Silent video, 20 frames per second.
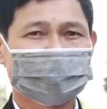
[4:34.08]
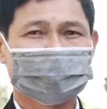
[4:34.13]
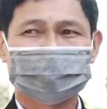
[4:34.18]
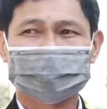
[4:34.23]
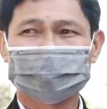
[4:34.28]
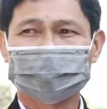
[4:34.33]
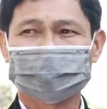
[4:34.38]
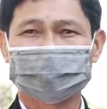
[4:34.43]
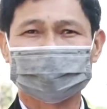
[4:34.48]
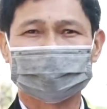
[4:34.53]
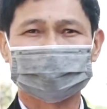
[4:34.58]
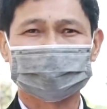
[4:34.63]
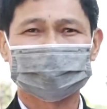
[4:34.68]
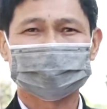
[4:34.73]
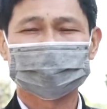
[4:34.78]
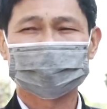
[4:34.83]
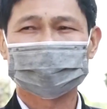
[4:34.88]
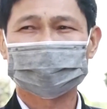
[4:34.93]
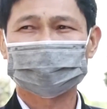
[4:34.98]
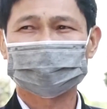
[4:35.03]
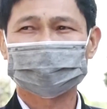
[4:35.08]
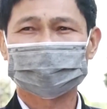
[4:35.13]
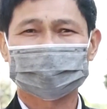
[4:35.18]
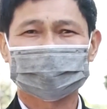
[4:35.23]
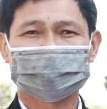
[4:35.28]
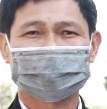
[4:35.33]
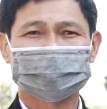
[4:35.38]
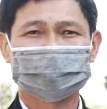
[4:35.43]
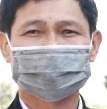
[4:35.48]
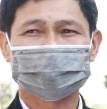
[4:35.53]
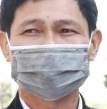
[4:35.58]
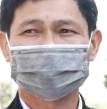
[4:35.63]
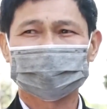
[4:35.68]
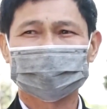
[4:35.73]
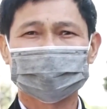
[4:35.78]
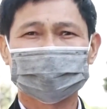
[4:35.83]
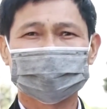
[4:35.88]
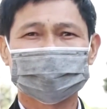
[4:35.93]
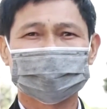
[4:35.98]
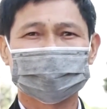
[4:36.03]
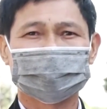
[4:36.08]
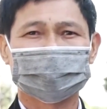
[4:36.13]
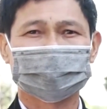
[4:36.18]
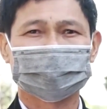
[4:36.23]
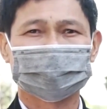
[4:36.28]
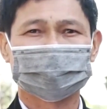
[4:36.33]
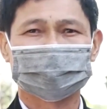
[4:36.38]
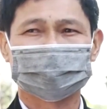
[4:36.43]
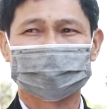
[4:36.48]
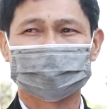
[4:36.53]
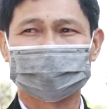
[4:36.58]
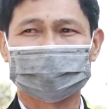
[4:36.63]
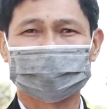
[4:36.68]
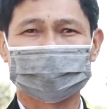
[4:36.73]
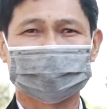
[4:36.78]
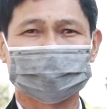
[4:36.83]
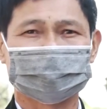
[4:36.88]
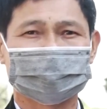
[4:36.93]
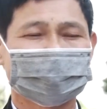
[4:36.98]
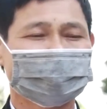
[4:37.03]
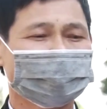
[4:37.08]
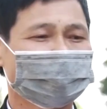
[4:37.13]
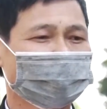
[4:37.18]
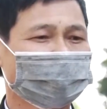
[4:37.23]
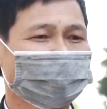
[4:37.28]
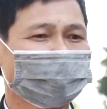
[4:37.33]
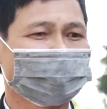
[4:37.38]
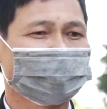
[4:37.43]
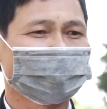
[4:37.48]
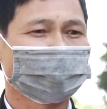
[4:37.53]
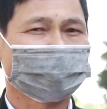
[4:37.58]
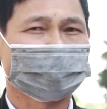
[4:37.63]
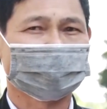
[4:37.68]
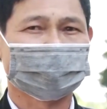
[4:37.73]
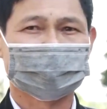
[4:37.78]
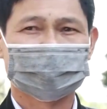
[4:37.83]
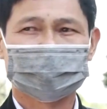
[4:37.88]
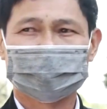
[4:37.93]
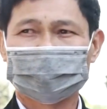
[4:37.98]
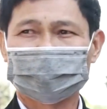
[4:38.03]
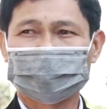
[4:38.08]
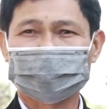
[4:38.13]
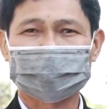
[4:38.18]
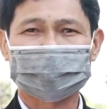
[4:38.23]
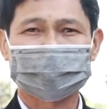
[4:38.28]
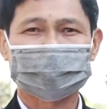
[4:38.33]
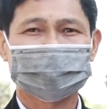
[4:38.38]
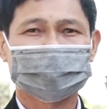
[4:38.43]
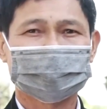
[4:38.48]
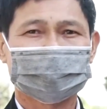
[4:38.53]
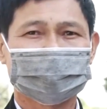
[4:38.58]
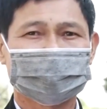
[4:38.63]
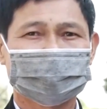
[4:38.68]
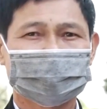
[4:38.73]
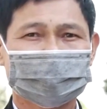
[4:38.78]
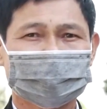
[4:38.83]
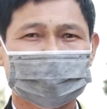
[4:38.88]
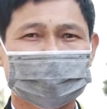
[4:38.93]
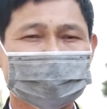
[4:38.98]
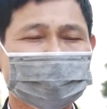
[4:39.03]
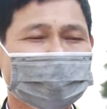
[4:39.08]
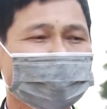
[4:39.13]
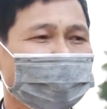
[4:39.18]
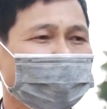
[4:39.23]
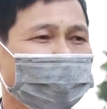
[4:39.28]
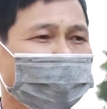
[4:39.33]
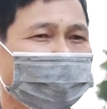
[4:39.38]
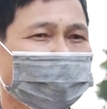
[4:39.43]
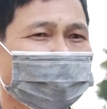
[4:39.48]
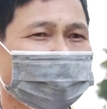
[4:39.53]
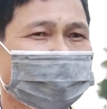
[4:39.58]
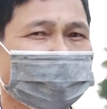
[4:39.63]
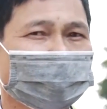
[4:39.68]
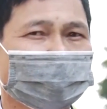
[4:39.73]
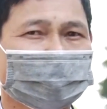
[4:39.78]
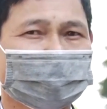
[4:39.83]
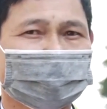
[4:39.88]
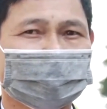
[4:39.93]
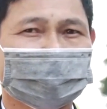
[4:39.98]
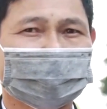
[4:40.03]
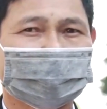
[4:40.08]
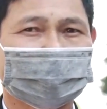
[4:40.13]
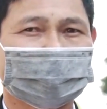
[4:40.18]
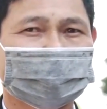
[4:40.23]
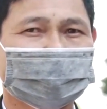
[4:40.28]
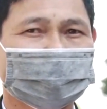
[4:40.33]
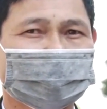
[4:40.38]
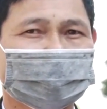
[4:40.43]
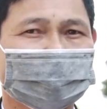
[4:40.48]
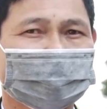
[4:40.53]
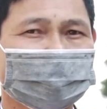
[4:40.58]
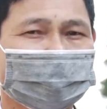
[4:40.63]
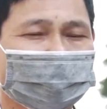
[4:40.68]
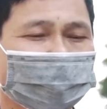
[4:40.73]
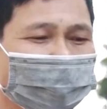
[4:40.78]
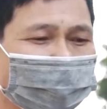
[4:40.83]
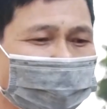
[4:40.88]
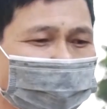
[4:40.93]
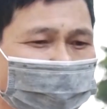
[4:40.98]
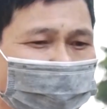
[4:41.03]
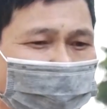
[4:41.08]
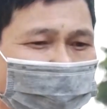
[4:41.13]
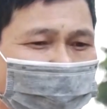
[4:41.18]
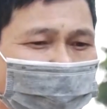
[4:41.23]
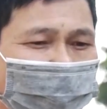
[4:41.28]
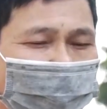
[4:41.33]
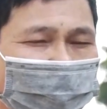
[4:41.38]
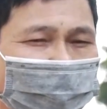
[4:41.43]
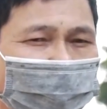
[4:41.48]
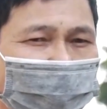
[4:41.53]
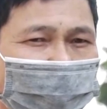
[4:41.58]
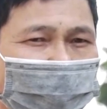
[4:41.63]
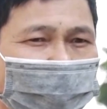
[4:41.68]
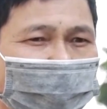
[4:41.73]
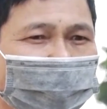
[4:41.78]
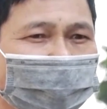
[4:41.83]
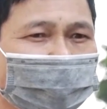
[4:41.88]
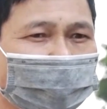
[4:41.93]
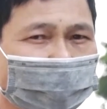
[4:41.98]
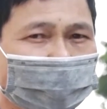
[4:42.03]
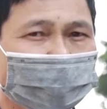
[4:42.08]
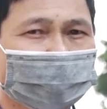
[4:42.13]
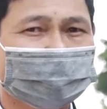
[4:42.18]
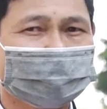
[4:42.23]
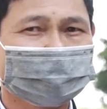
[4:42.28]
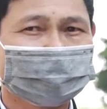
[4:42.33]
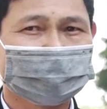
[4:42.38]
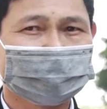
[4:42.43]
Thế là tổ xung kích chúng tôi đang đi tuyên truyền vận động nhân dân nên là hạn chế tối đa không ra khỏi nhà khi không có việc cần thiết